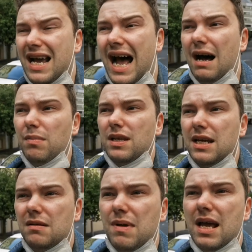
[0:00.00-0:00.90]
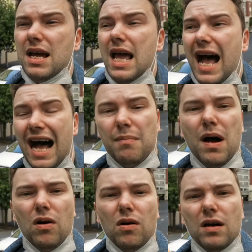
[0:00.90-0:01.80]
äh, Kabel, jede Menge,
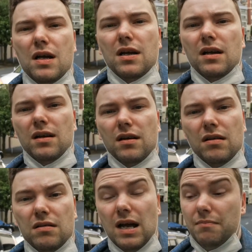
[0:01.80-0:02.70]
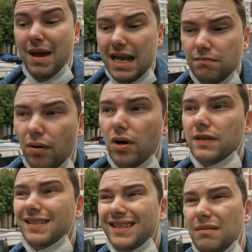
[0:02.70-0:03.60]
aber auch äh, ja,
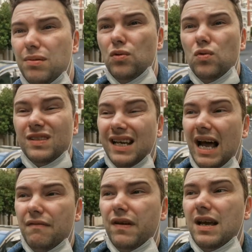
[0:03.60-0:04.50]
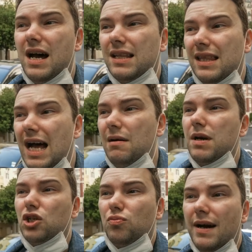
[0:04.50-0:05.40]
Mainboards, CPUs, Grafikkarten,
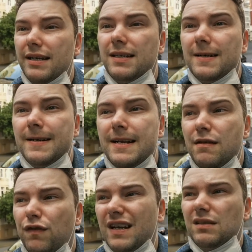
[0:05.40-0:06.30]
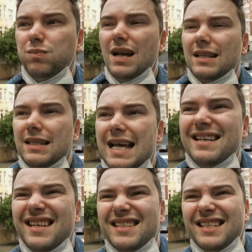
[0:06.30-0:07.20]
Arbeitsspeicher, Festplatten,
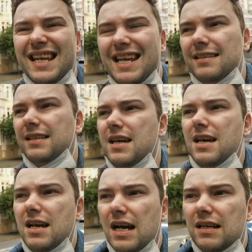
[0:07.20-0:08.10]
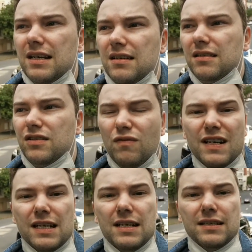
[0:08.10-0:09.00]
SSDs, äh,
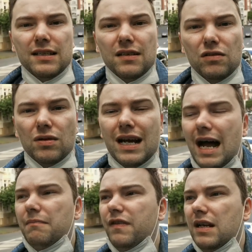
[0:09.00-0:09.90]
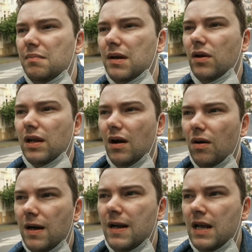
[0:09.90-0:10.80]
sowas alles, also so ein Kram findet man dort
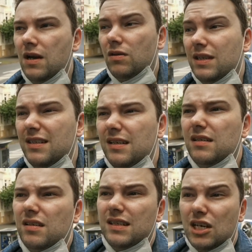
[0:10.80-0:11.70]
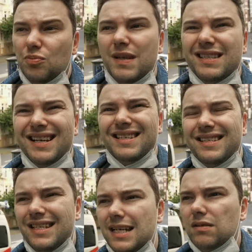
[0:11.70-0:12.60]
auch. Und die sind sehr
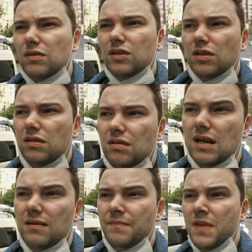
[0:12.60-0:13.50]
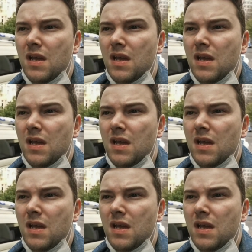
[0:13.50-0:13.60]
spezialisiert und ja,